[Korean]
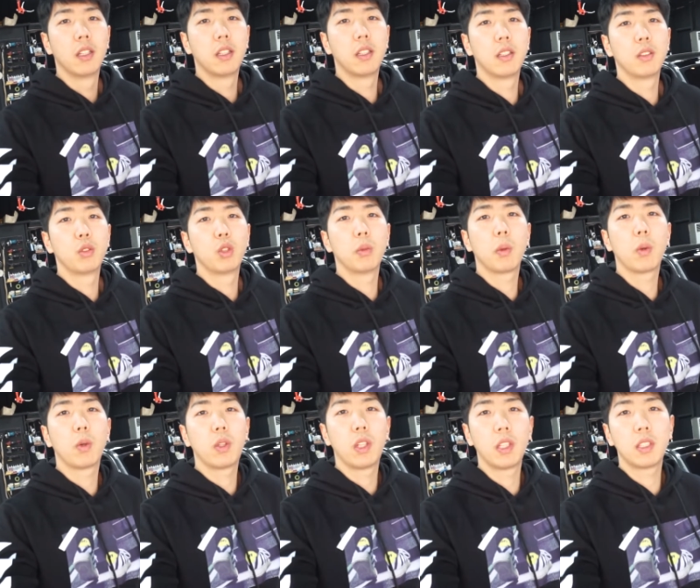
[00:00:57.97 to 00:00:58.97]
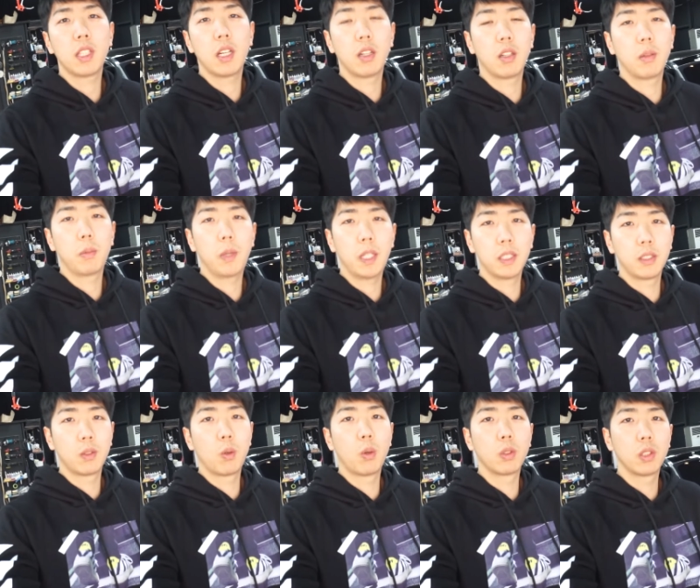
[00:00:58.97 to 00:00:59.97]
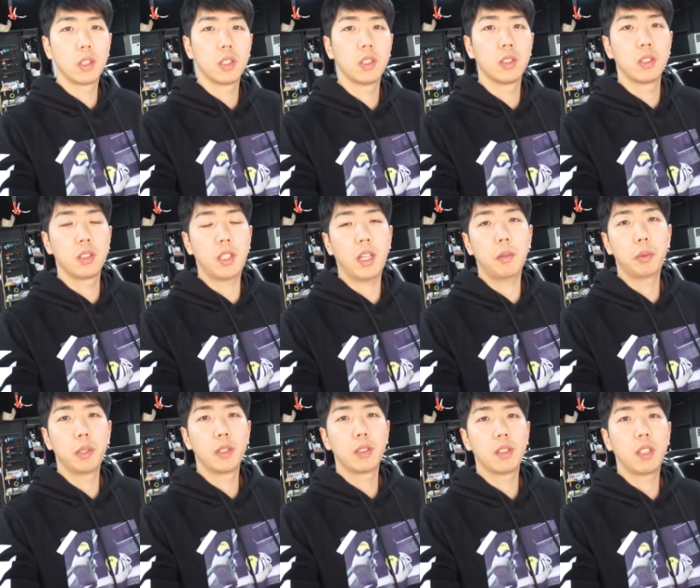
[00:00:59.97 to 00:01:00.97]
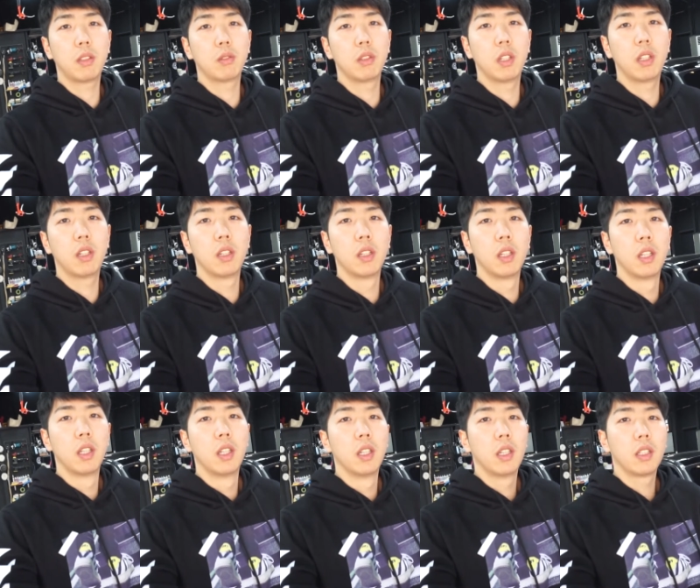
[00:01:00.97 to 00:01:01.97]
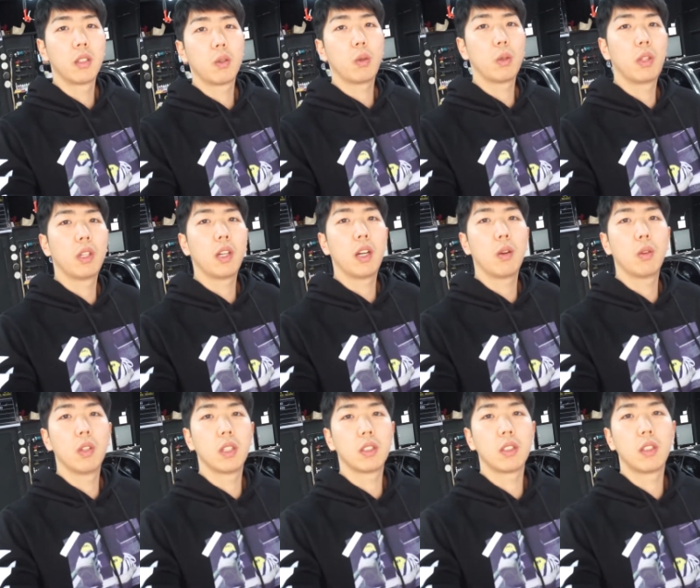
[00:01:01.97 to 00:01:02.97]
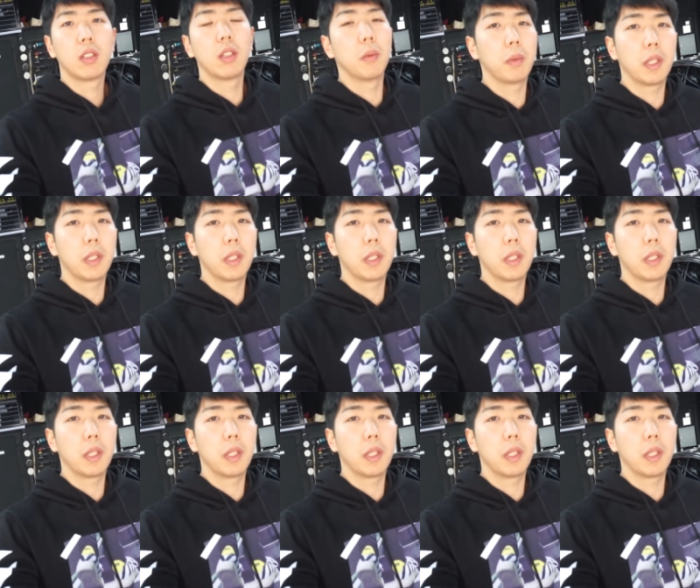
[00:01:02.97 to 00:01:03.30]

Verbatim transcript: 어, 유리막 코팅 작업하는 공정은 다 비슷하고요. 코팅하고 나서